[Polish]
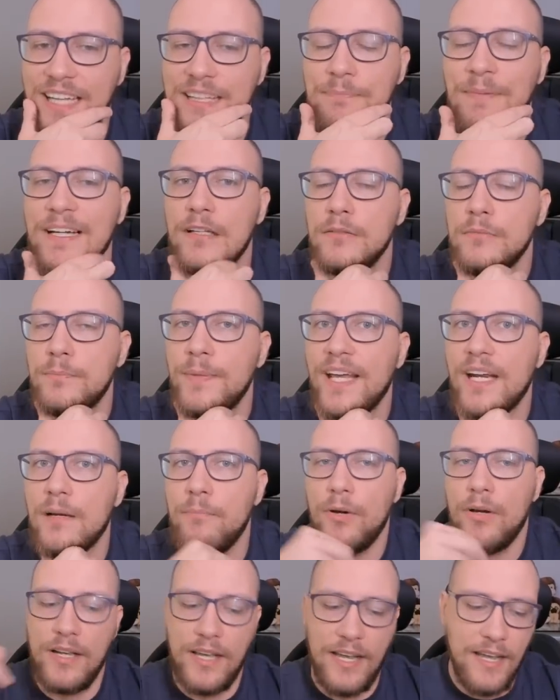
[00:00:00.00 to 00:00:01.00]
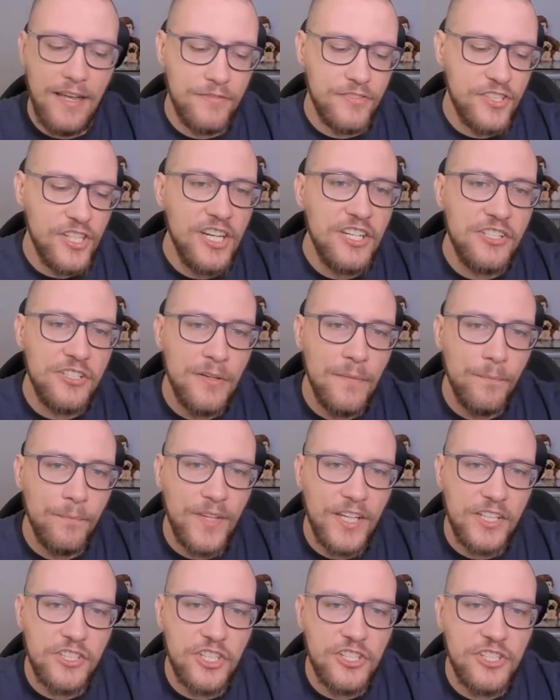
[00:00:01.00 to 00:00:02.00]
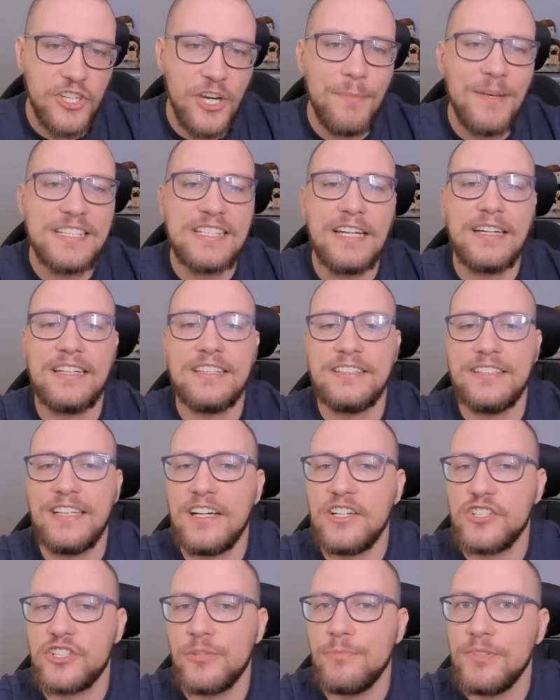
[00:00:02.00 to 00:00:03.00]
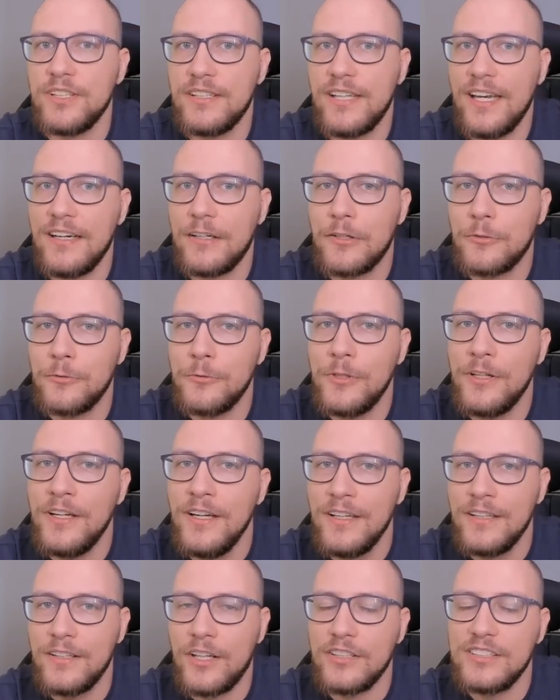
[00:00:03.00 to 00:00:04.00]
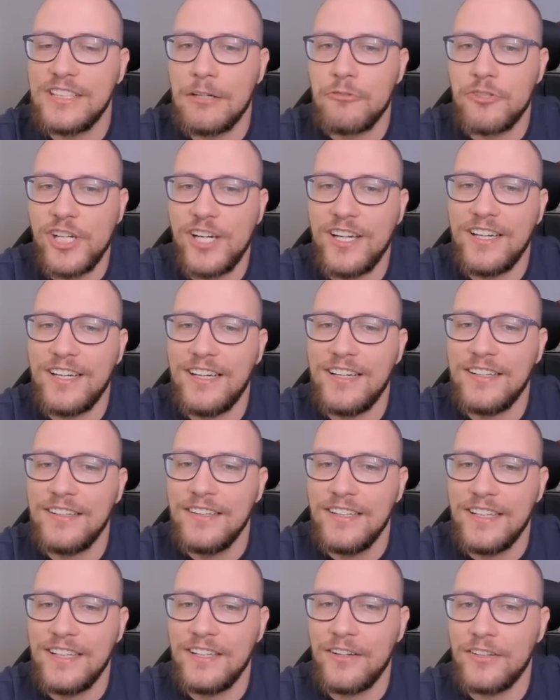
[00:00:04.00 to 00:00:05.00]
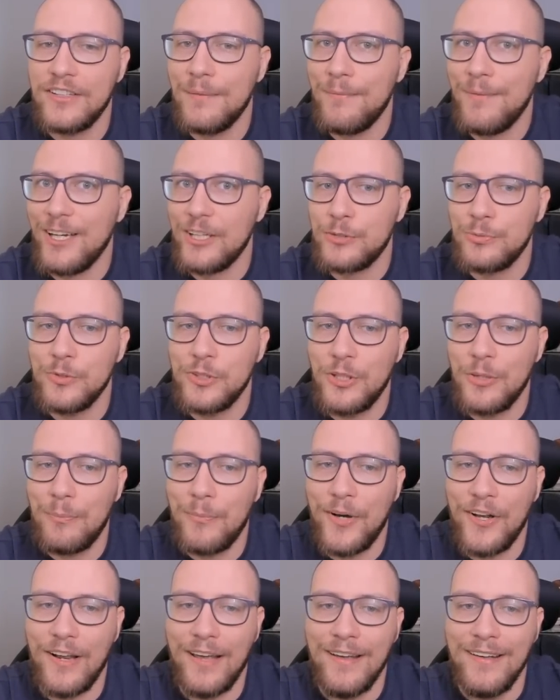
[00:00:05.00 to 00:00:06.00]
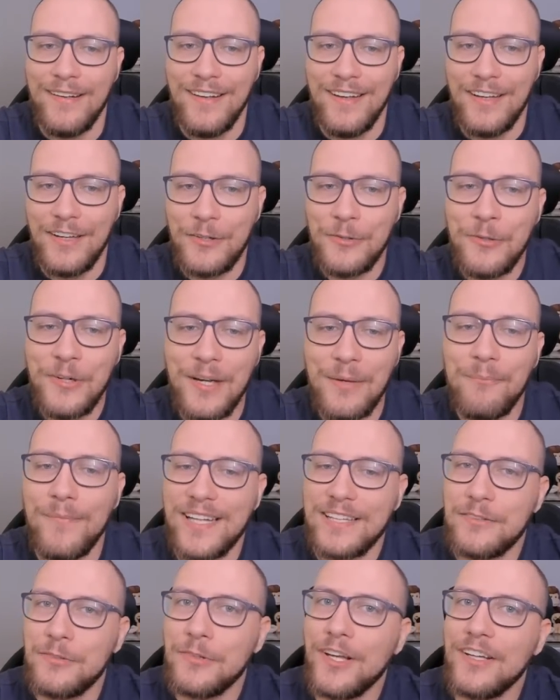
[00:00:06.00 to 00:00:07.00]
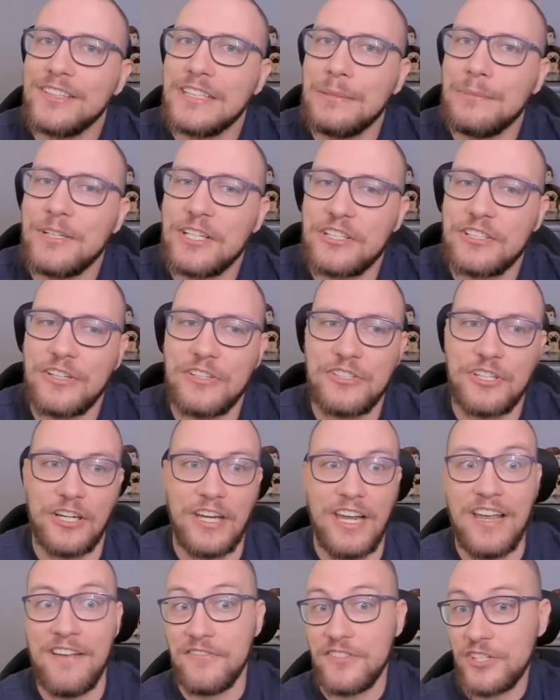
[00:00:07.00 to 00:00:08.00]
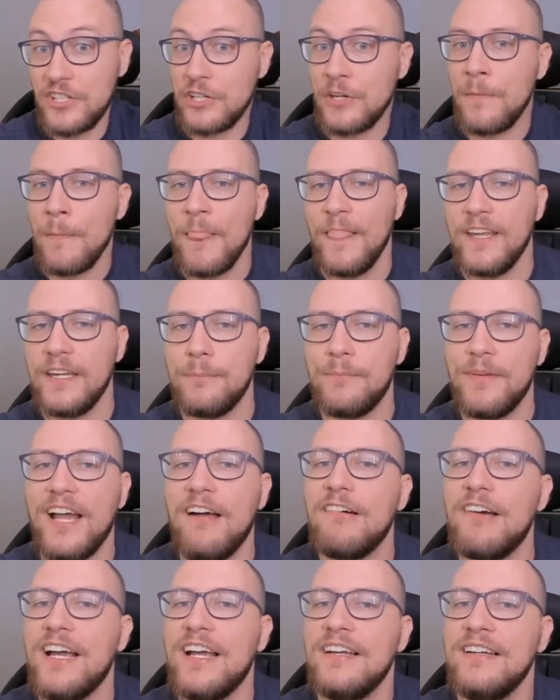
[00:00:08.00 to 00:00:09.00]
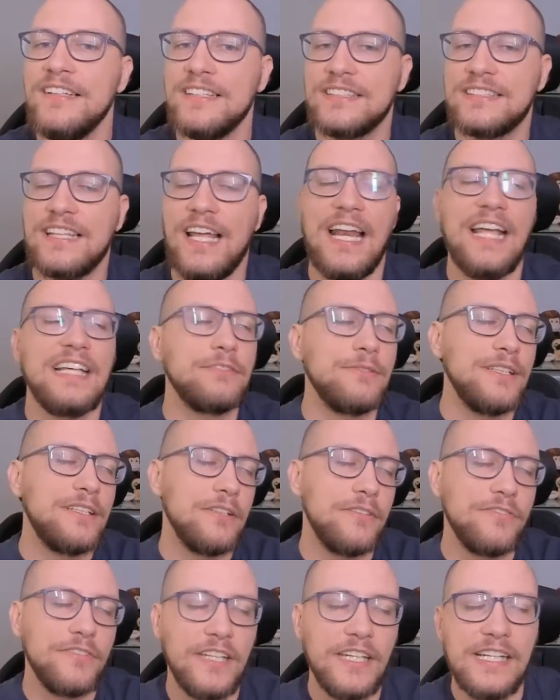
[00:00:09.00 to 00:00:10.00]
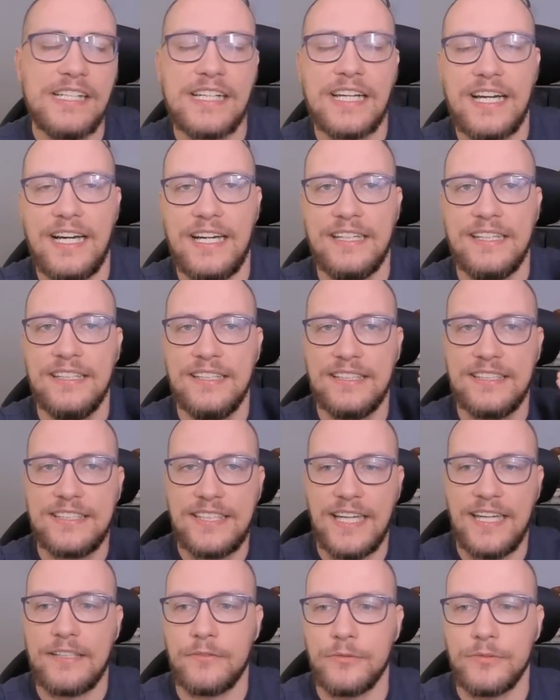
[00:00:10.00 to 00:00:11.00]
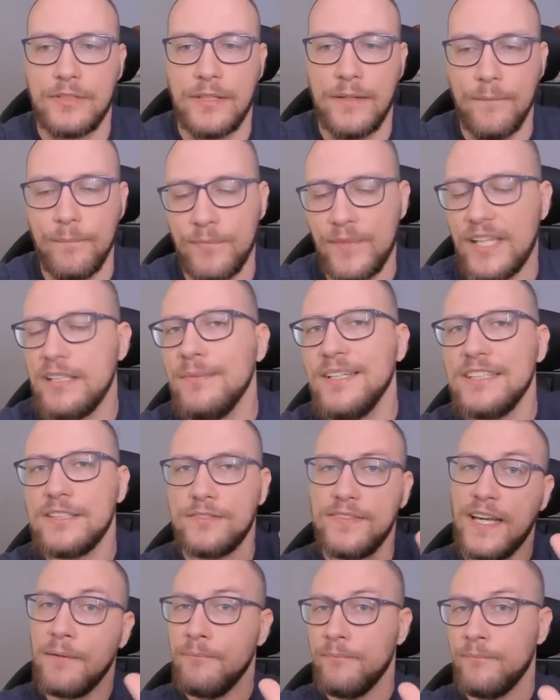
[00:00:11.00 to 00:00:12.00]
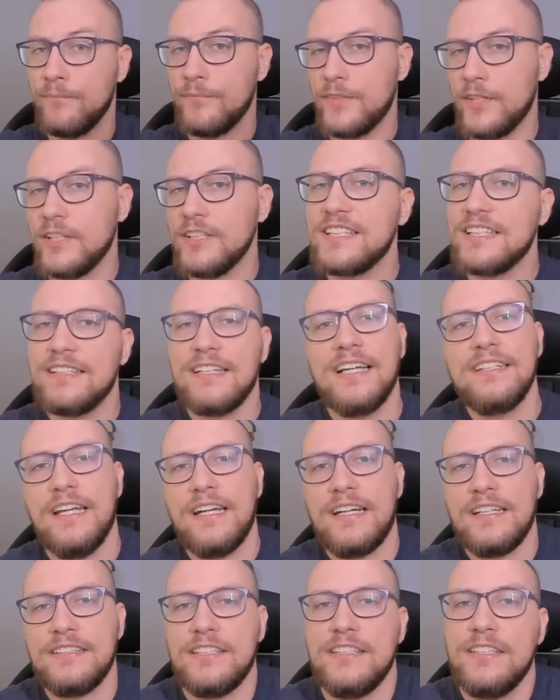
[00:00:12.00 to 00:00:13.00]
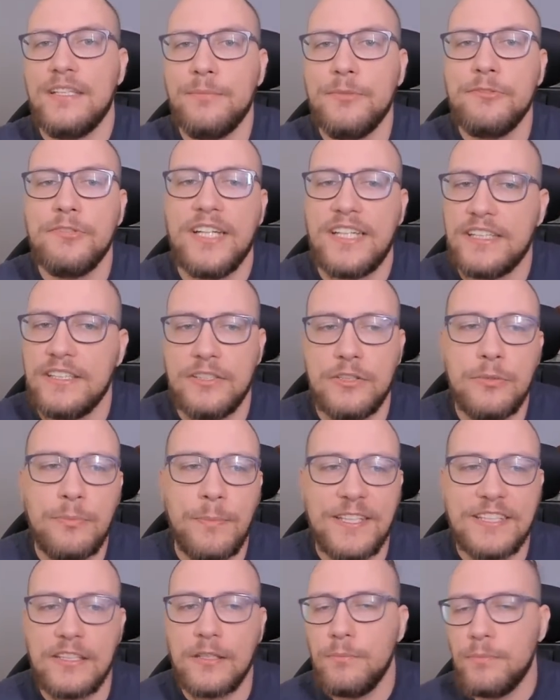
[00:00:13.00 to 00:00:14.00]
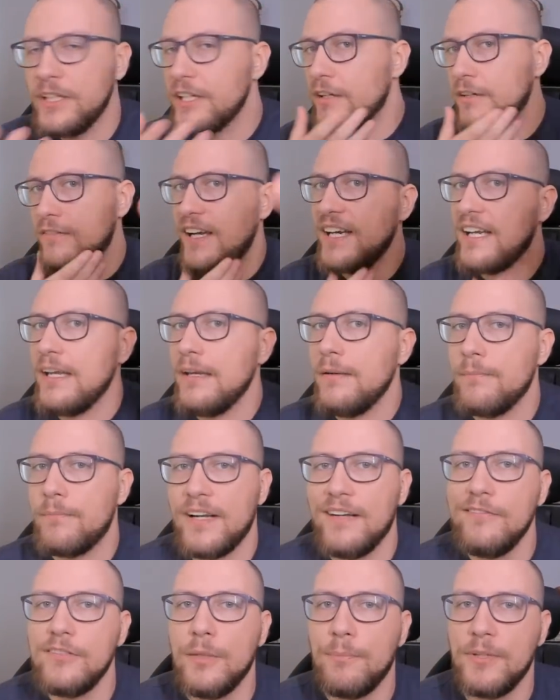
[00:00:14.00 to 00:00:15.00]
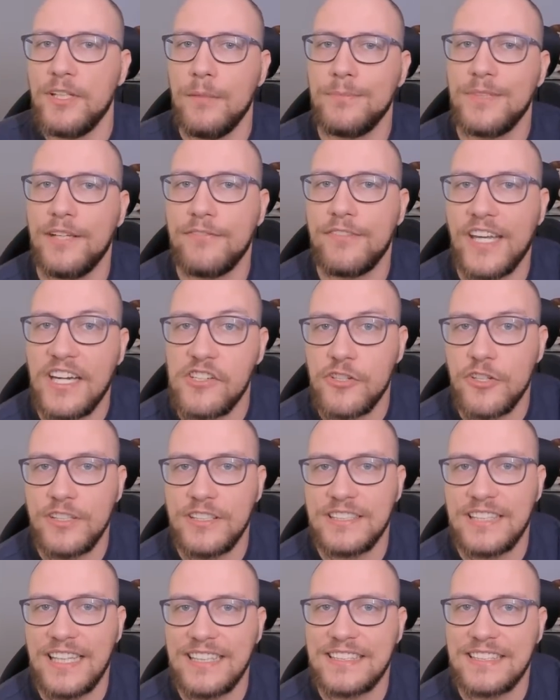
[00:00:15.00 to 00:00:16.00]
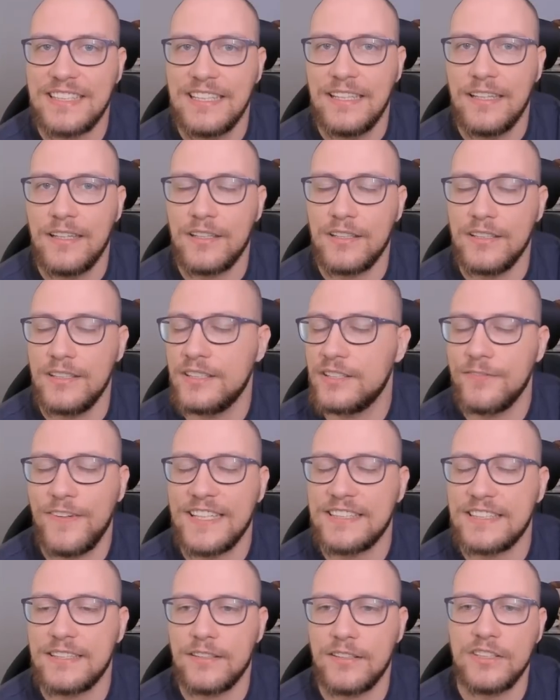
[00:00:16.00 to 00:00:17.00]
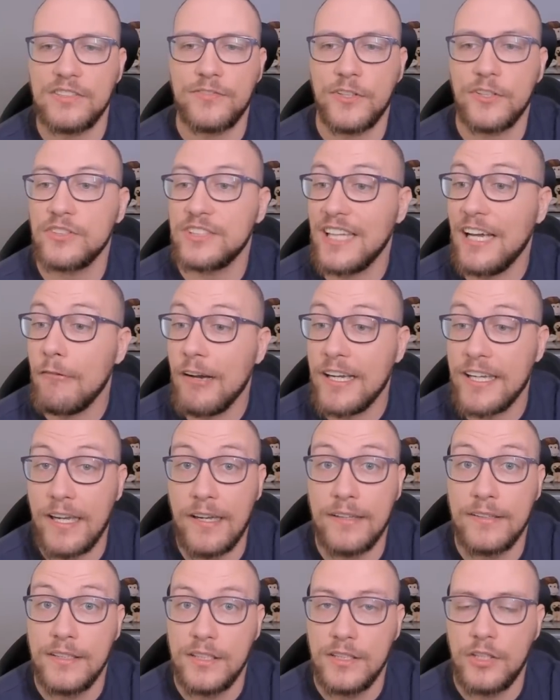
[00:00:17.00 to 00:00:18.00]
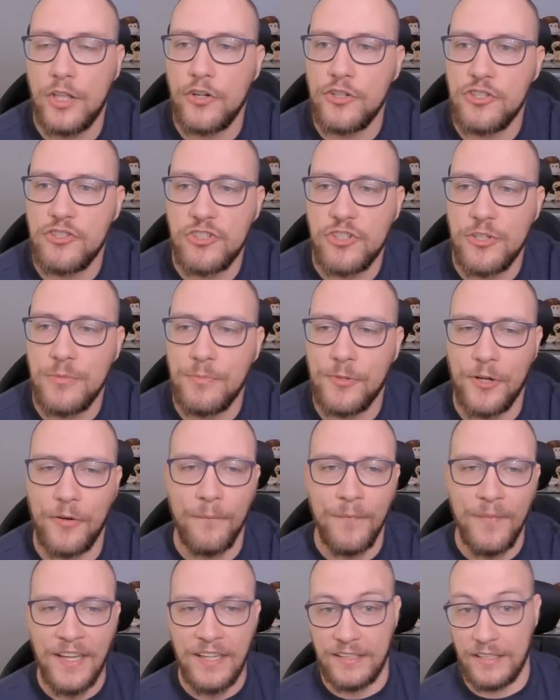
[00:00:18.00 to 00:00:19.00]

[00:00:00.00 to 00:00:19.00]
Hetman odbiera pole f6, także trzeba zagrać tak, żeby ten król dostał szacha i odebrać mu to pole. Ruchem matującym już skoczek f3 i białe znalazły to w kilka sekund. Natomiast wiem, to zadanie raczej nie było jakieś super skomplikowane, prawdopodobnie większość z nas, z was rozwiązała je dość szybko.